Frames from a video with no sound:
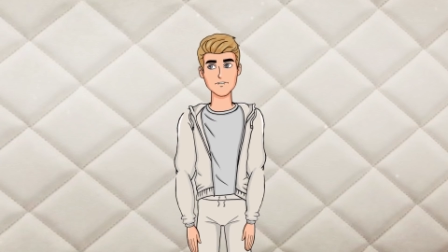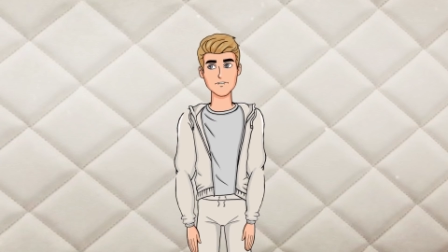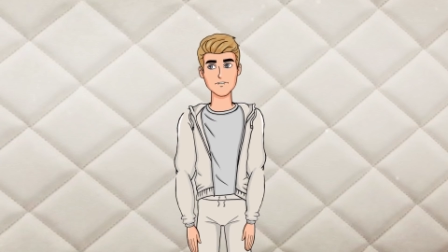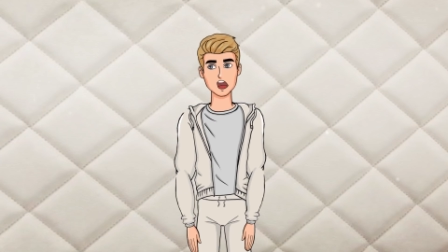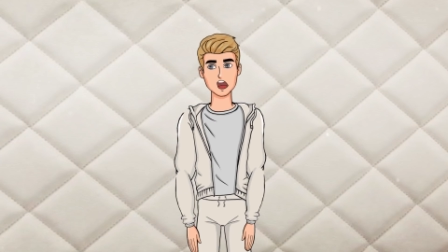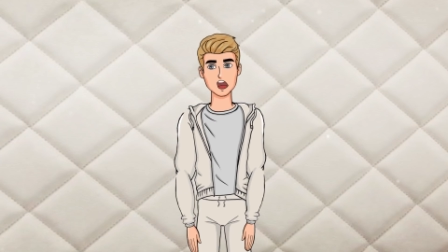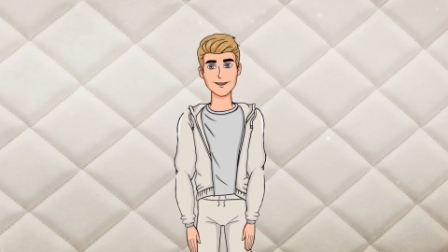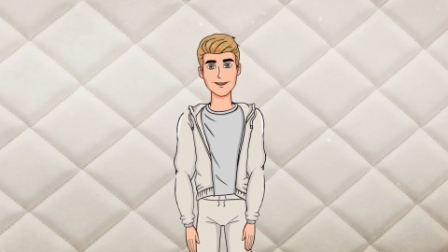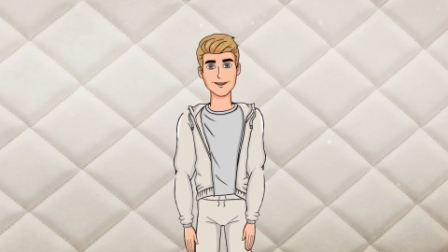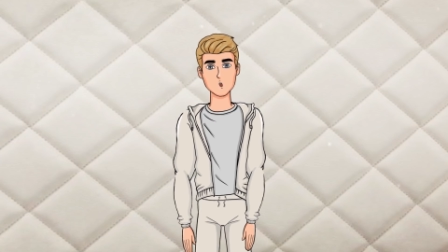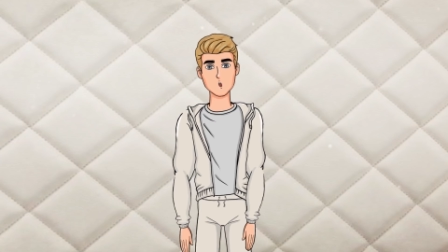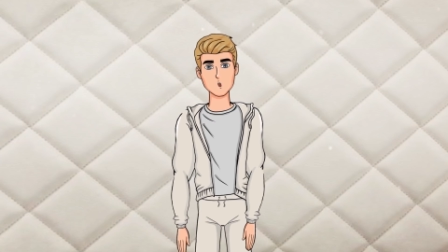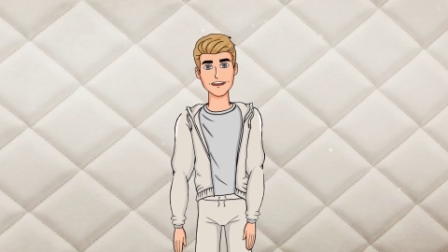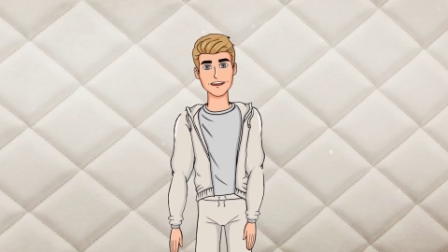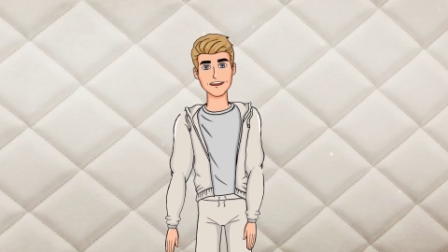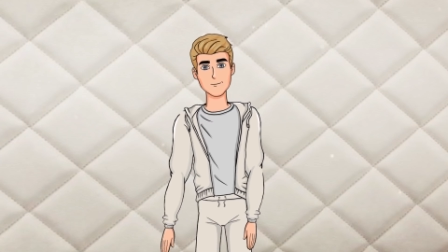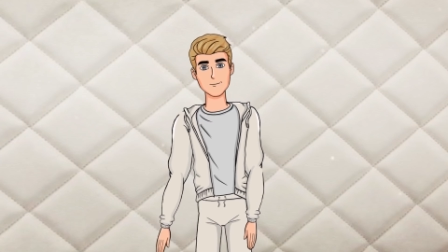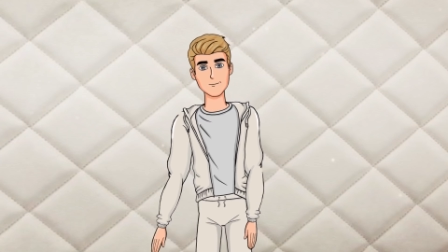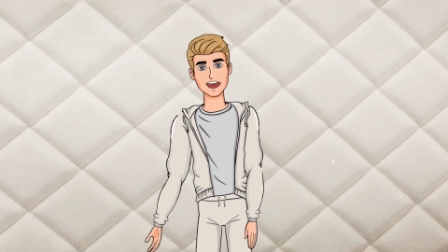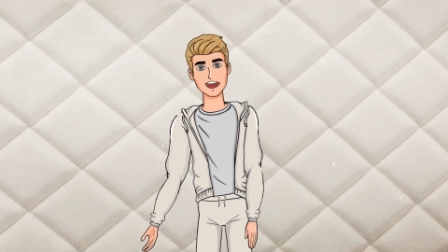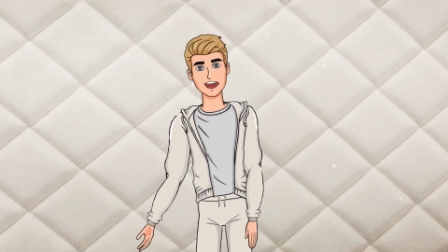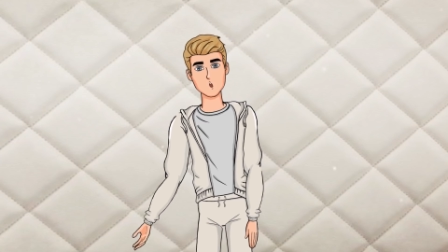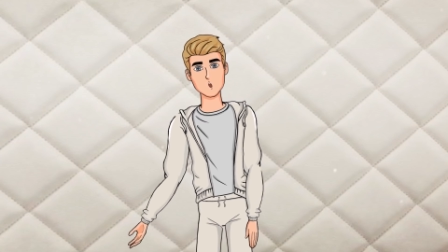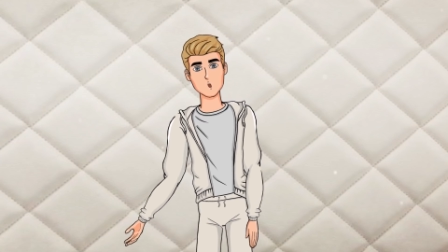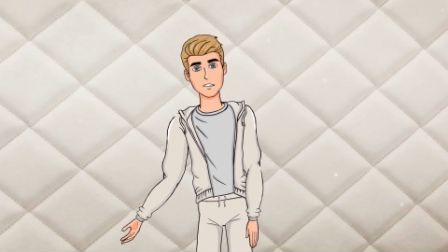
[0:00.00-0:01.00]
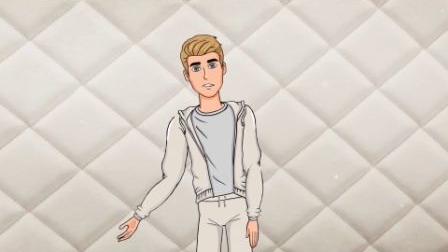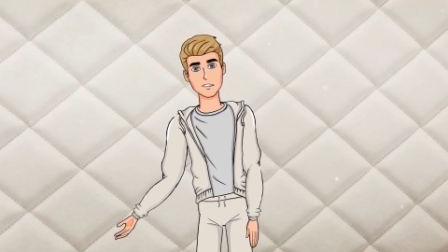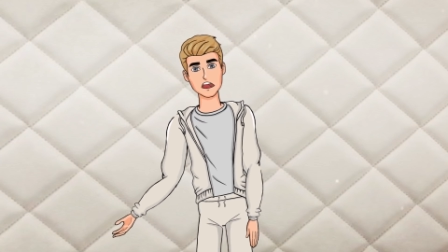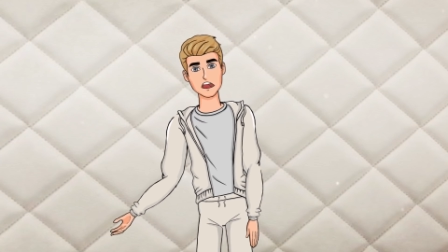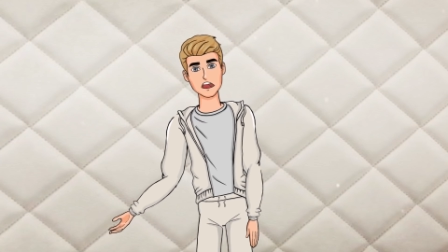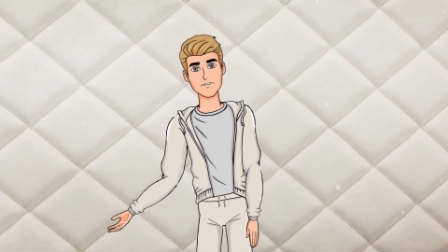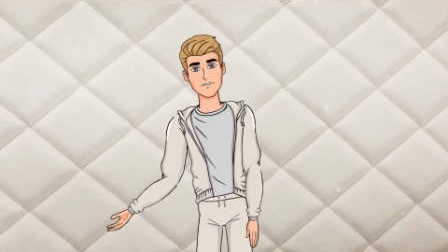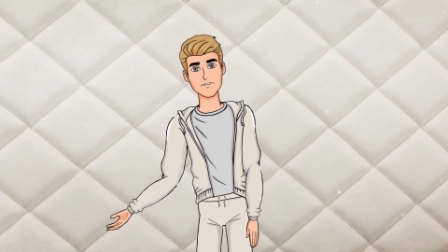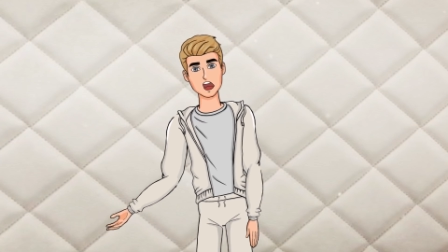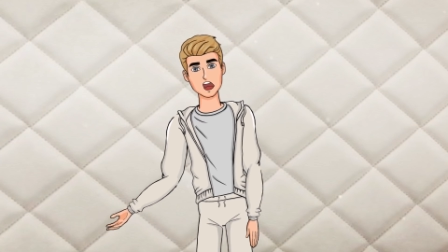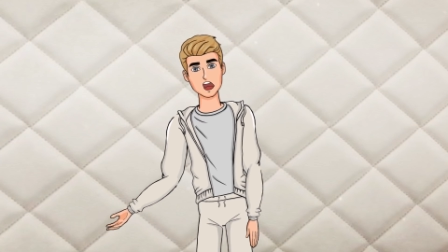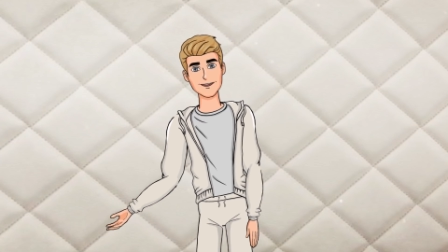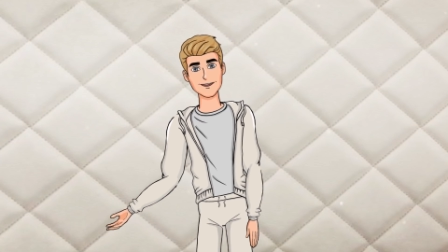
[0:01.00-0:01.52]
Ho deciso di scendere
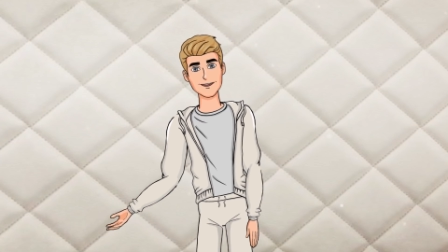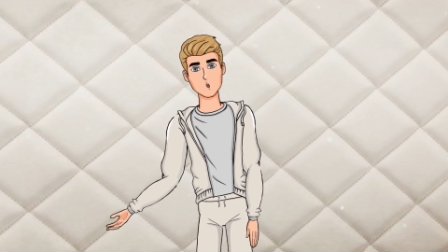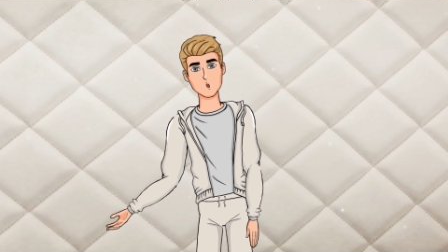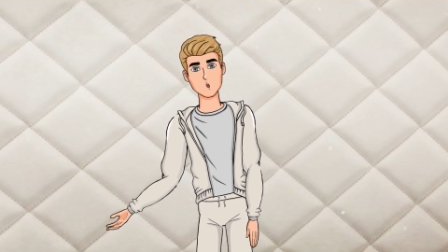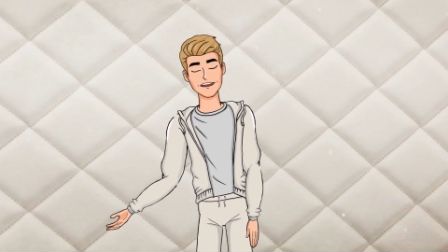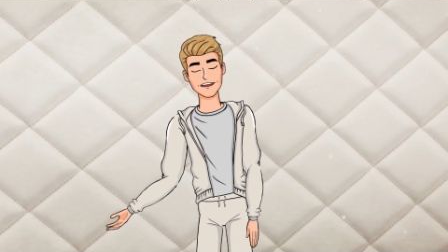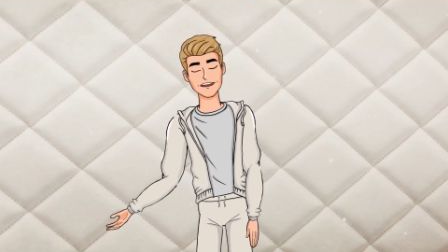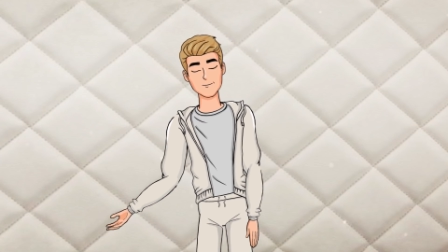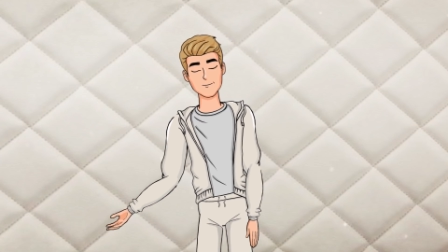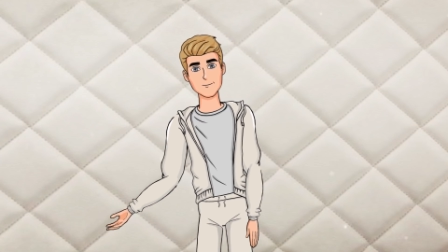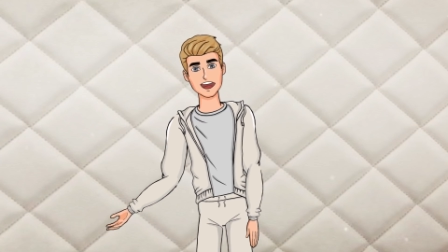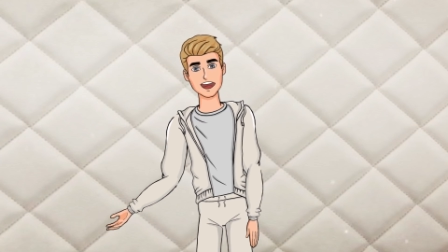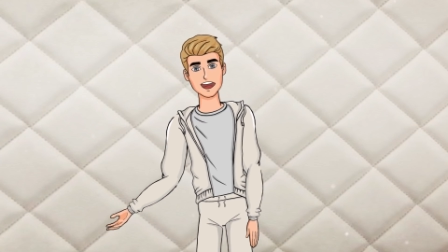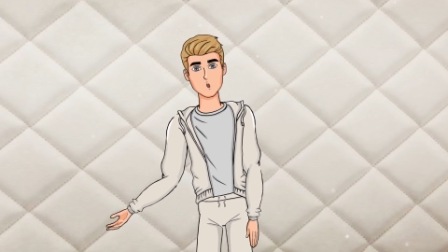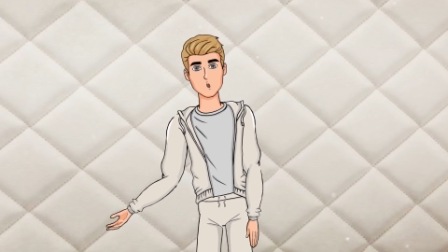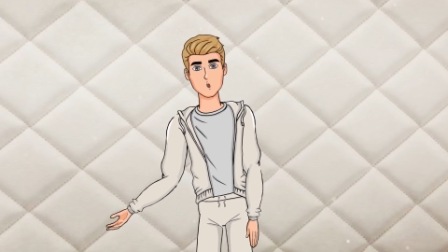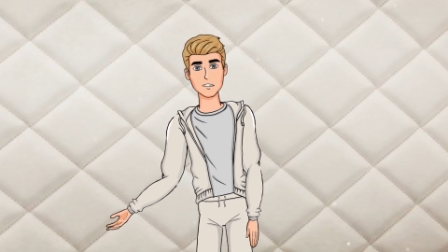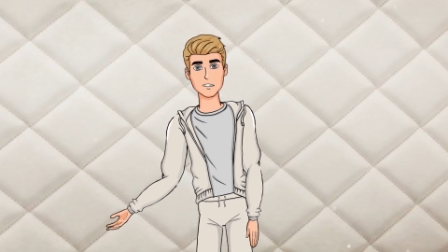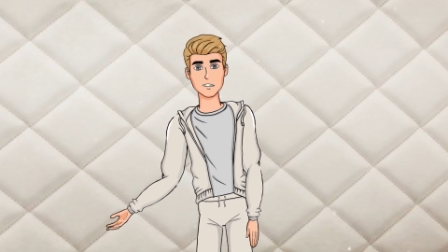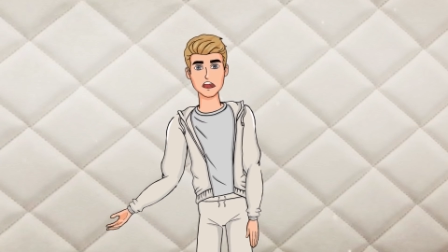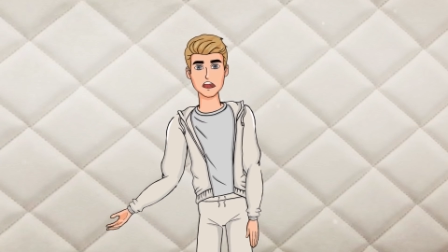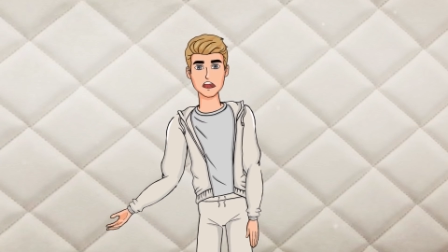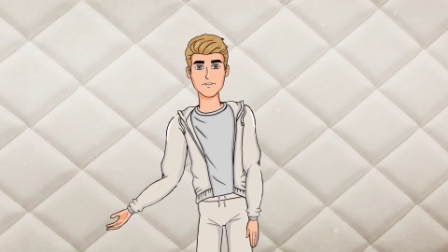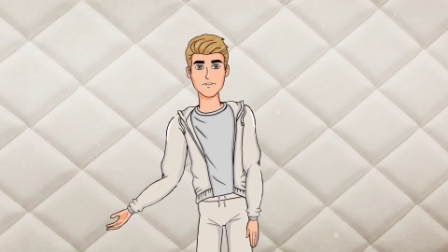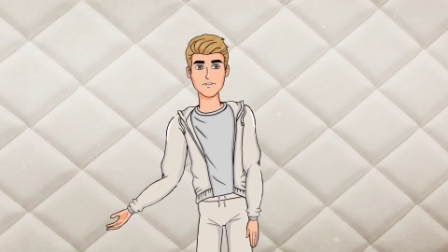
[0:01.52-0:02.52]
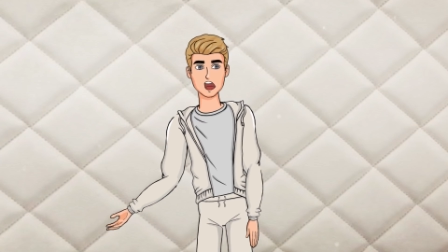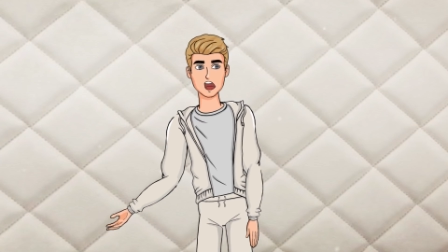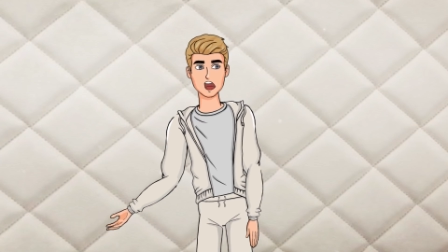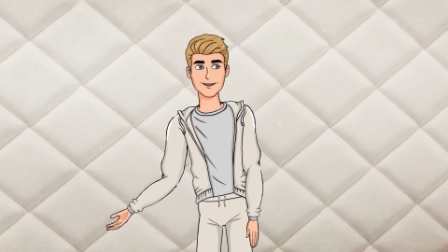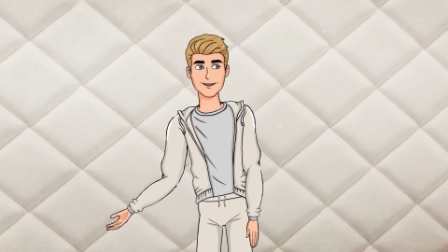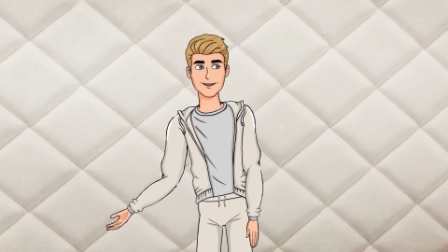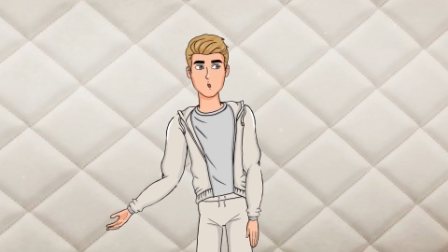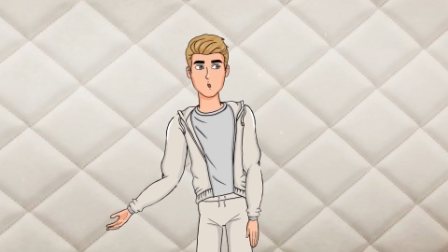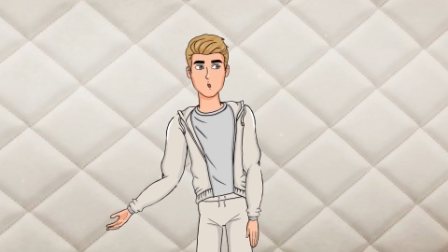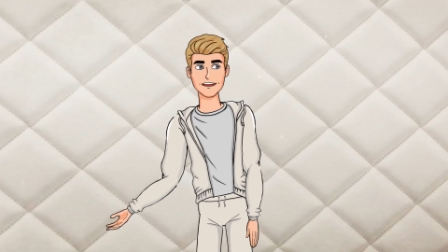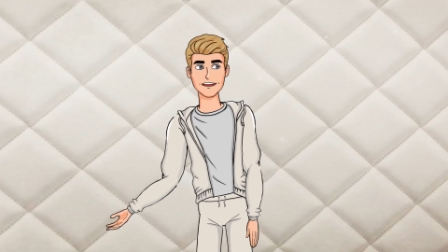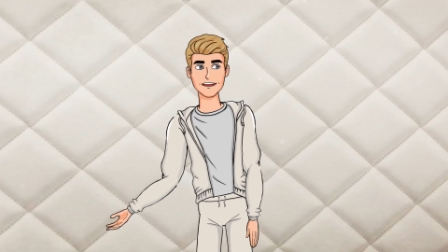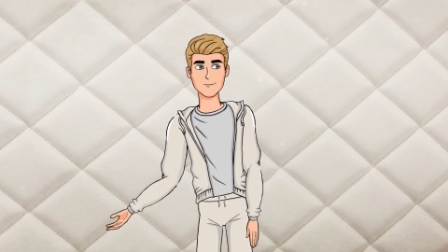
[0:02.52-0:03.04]
per vedere
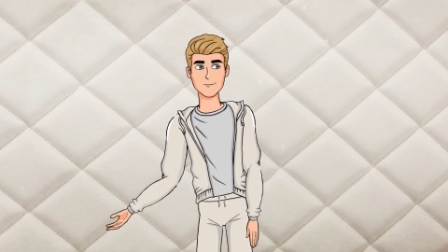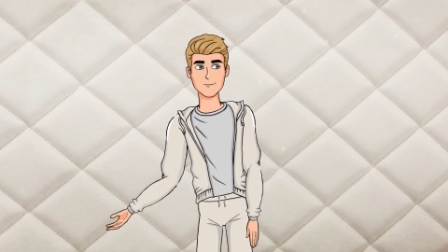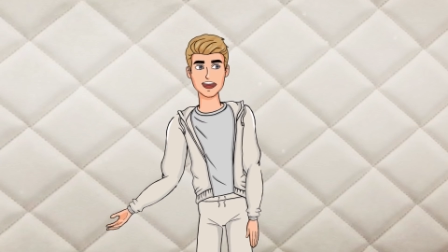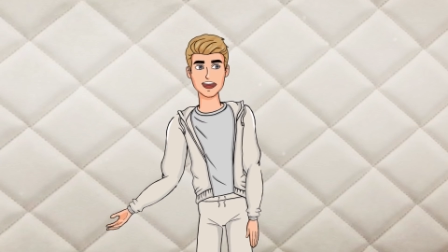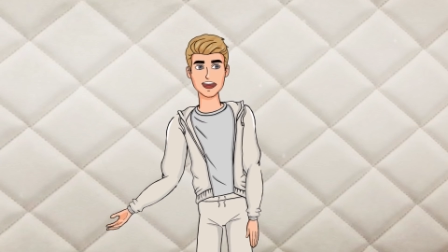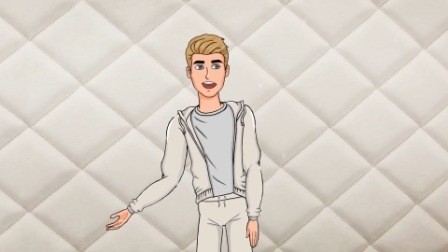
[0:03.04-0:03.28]
cosa c'era lì